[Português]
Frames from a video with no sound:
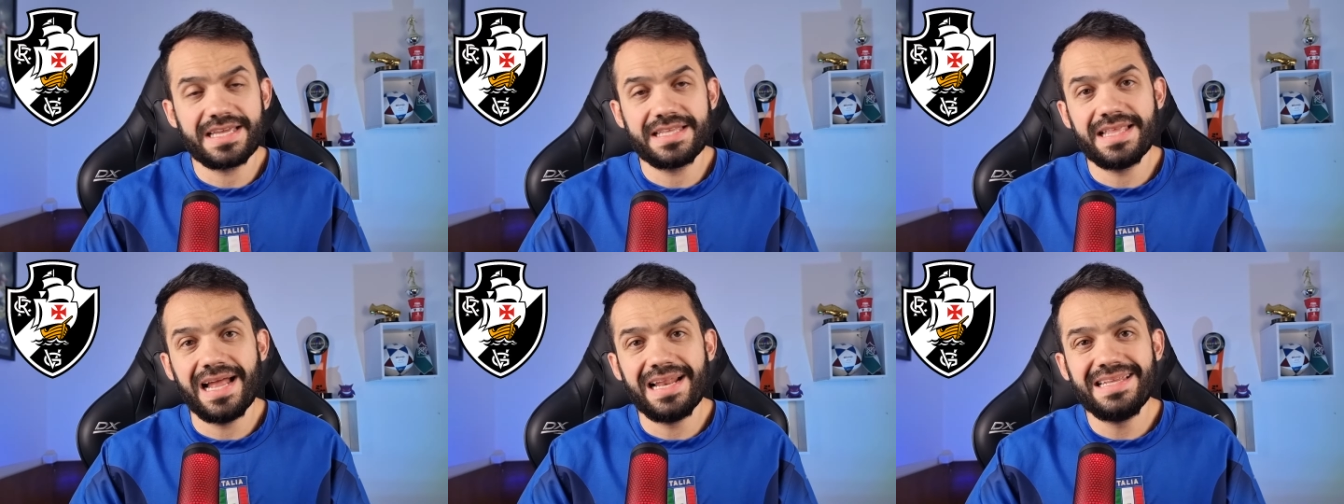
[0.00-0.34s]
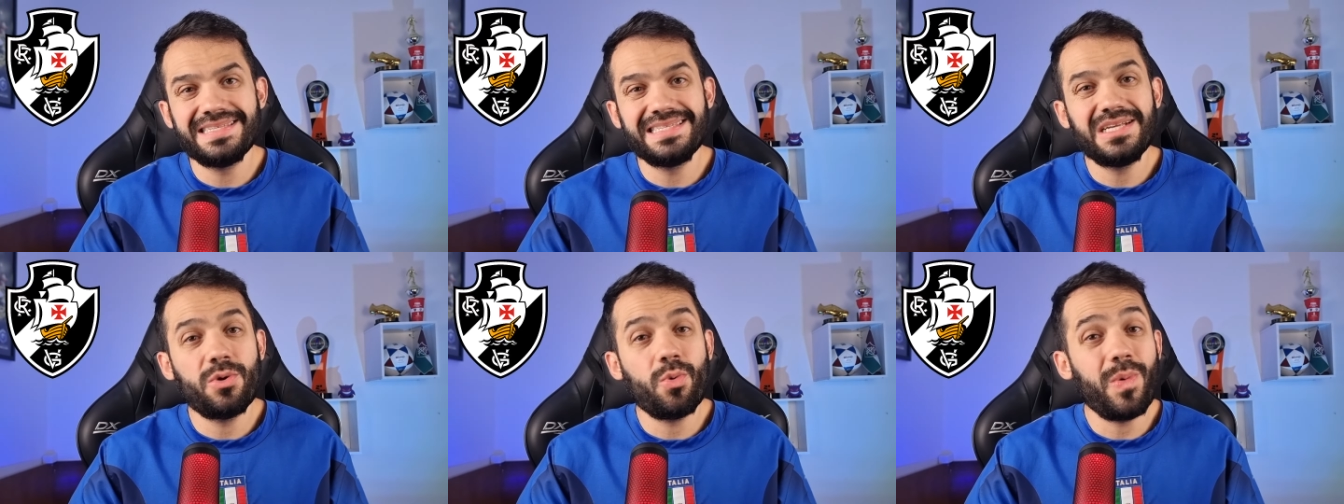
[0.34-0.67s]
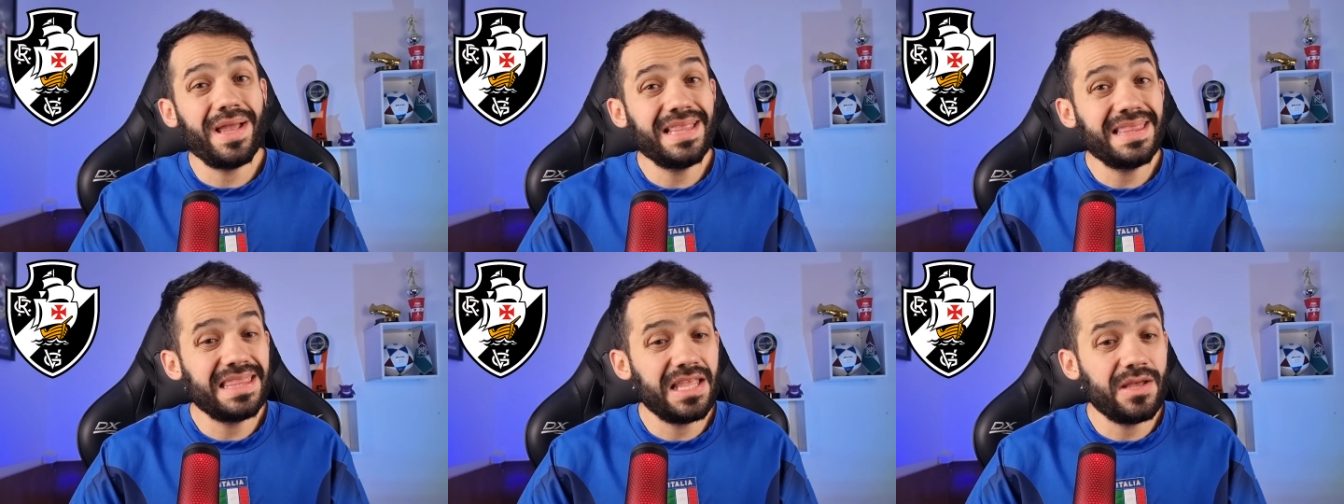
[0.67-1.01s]
Que dá ali
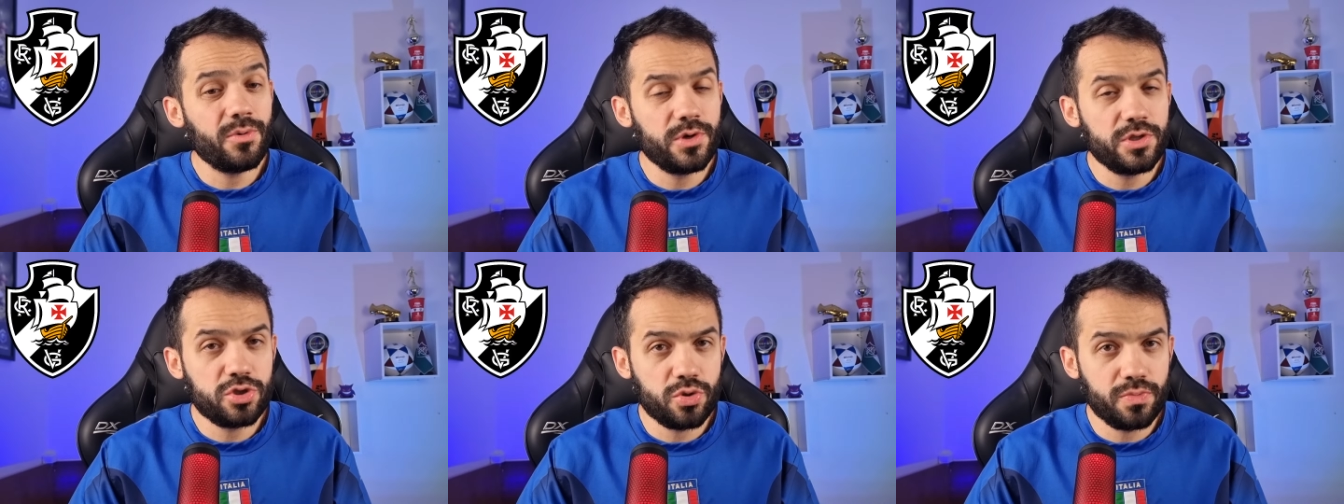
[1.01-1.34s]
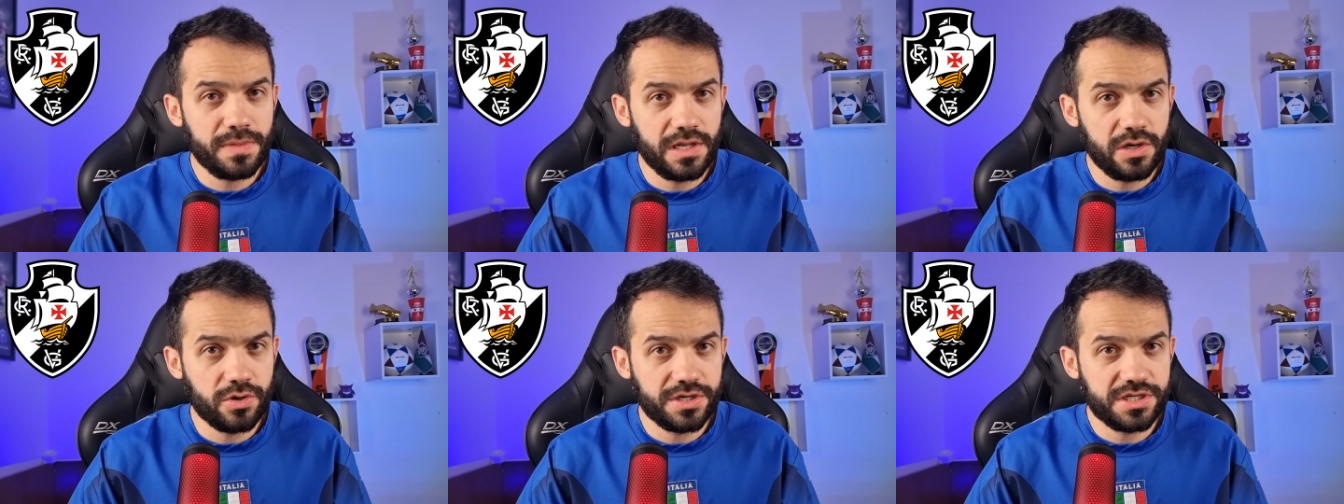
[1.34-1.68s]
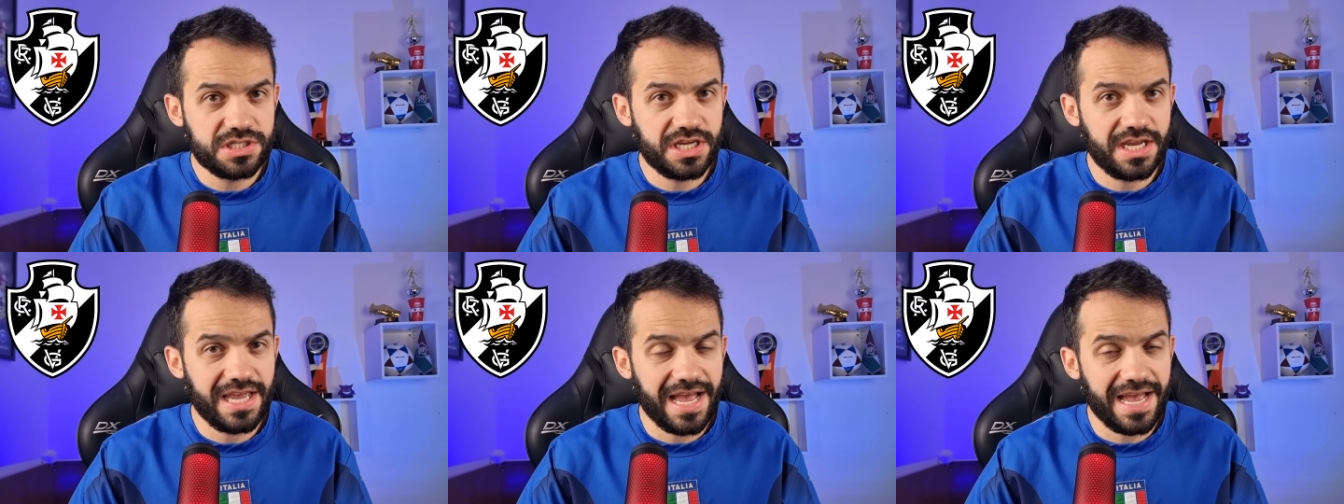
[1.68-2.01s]
58 milhões
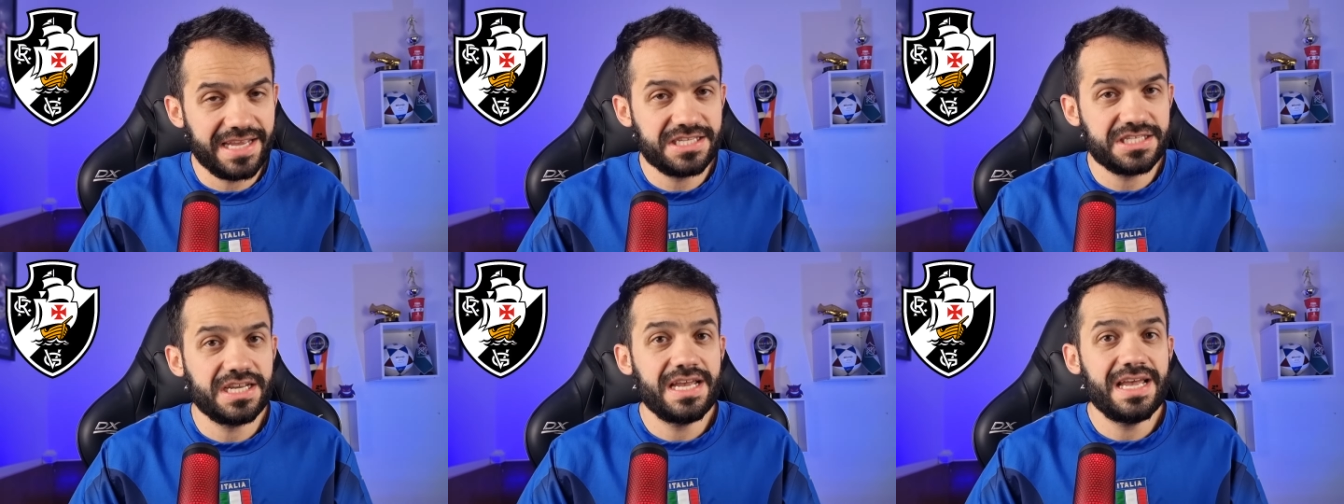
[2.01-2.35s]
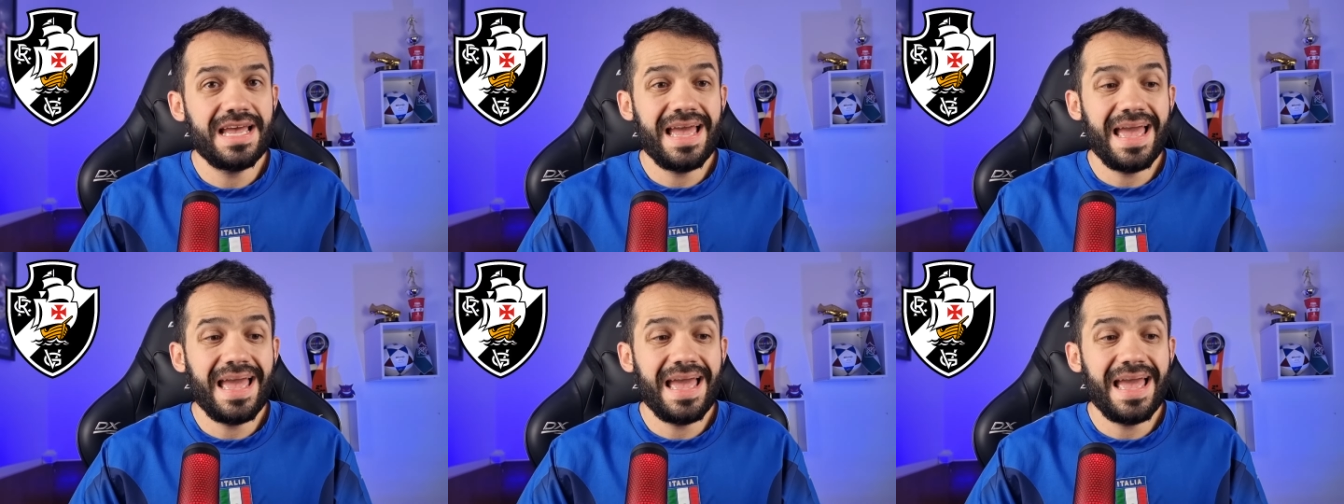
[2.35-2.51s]
de reais.